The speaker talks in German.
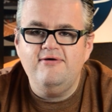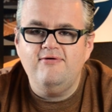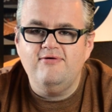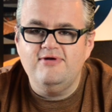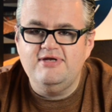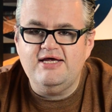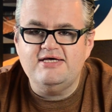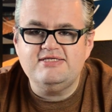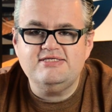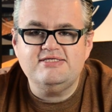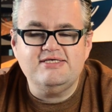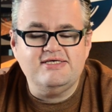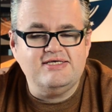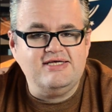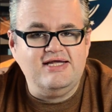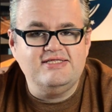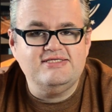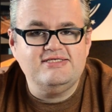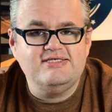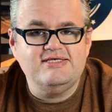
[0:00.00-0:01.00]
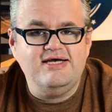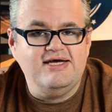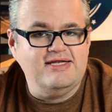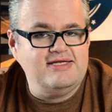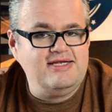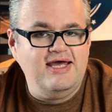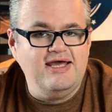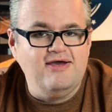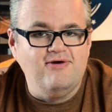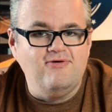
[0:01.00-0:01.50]
Und das Ganze
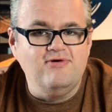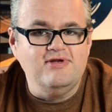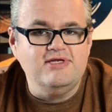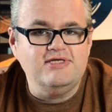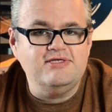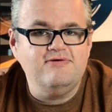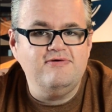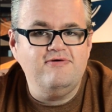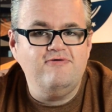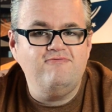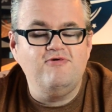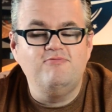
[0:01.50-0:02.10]
hat einen Grund.